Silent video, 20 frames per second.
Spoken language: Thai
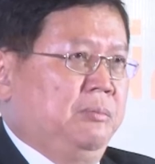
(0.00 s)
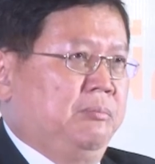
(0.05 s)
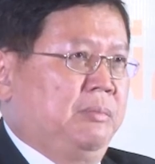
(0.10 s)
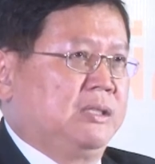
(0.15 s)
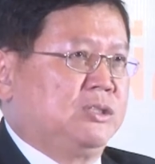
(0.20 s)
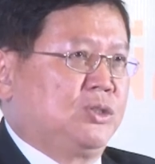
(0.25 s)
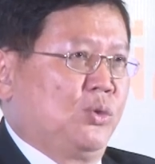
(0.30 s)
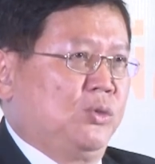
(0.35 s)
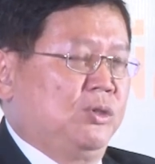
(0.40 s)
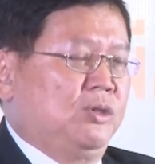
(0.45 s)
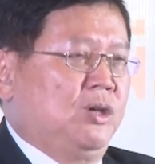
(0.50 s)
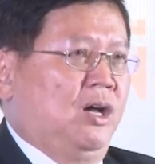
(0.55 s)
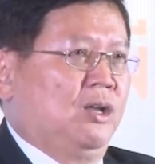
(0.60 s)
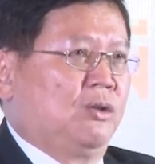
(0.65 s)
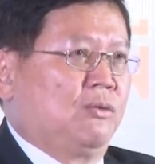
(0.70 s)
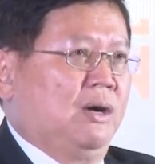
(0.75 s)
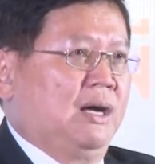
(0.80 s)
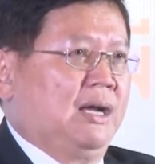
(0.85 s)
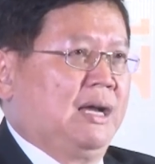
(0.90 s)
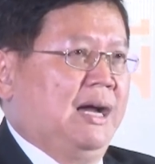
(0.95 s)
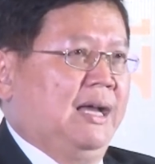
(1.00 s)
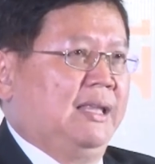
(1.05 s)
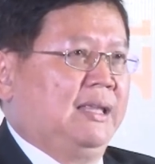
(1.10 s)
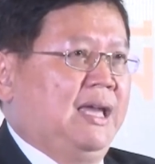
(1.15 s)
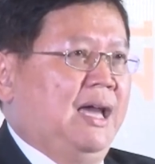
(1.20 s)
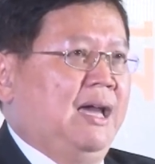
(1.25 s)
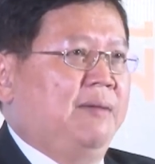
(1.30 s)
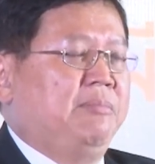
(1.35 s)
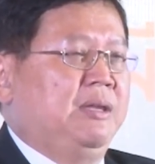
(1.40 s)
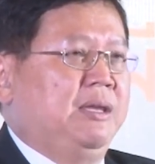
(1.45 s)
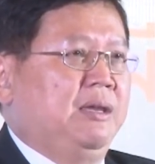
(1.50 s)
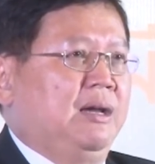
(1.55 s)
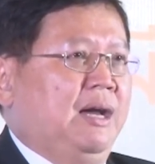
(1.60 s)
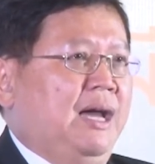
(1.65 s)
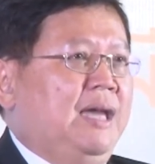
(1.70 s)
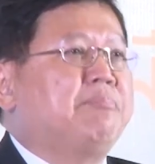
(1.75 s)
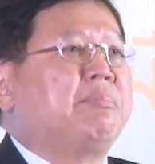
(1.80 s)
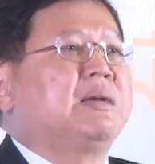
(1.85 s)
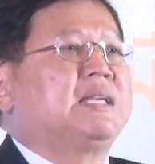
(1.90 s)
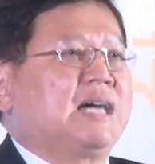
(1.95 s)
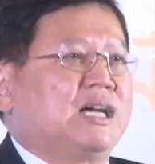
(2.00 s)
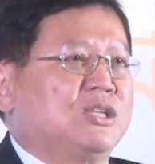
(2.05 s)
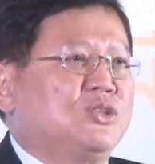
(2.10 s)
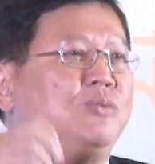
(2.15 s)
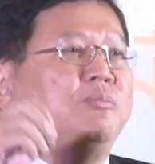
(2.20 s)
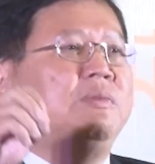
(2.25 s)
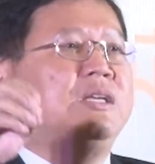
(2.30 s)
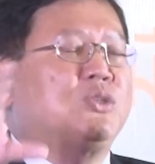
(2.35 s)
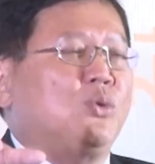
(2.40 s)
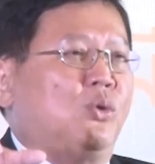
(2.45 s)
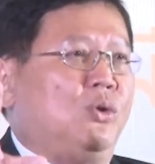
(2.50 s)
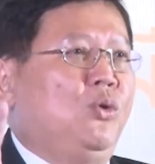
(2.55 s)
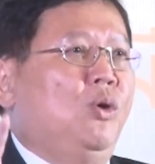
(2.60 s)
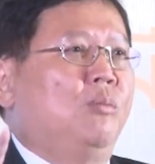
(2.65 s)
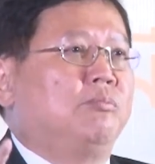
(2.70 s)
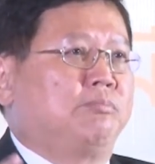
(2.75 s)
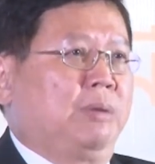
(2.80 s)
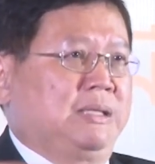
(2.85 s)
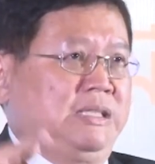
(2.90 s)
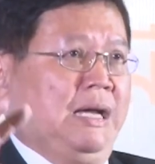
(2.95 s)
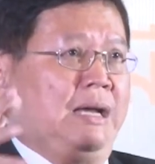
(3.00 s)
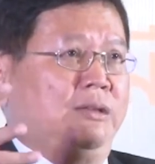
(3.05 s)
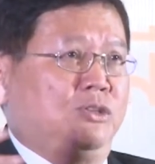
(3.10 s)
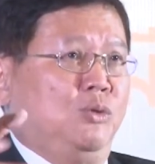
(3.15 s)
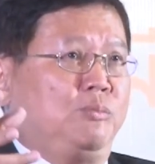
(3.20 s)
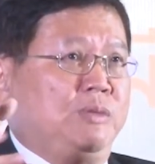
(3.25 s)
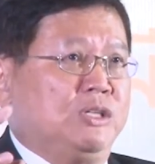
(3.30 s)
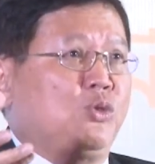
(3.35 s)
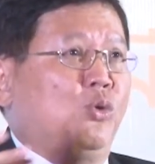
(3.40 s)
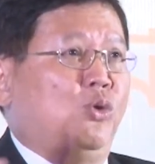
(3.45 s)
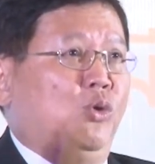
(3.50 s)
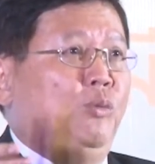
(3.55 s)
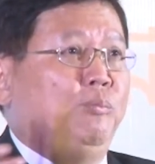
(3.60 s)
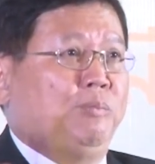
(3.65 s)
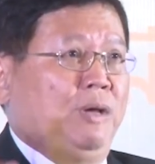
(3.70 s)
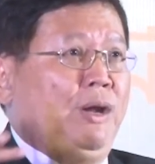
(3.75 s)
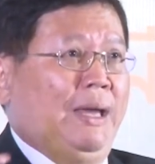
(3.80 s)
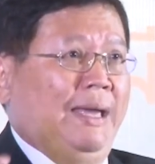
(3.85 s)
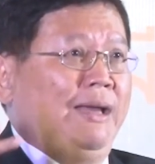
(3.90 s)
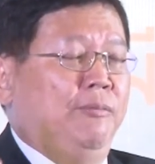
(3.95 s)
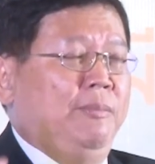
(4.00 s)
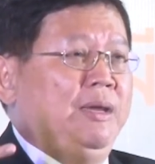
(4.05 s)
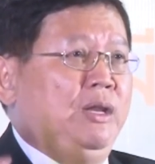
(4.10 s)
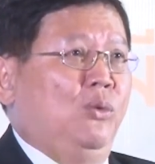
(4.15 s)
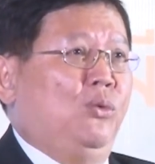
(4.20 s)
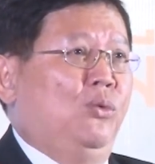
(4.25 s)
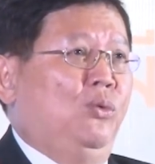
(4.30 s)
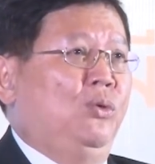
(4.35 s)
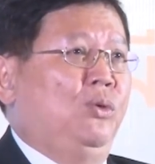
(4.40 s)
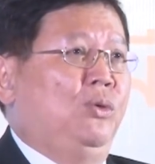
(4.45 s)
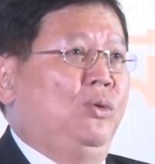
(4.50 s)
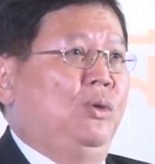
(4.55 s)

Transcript: มันสุดยอดกว่าการแค่นี้ให้ประชาชนมีส่วนร่วมประชาชนมีส่วนร่วมเท่าไหร่ก็ไม่รู้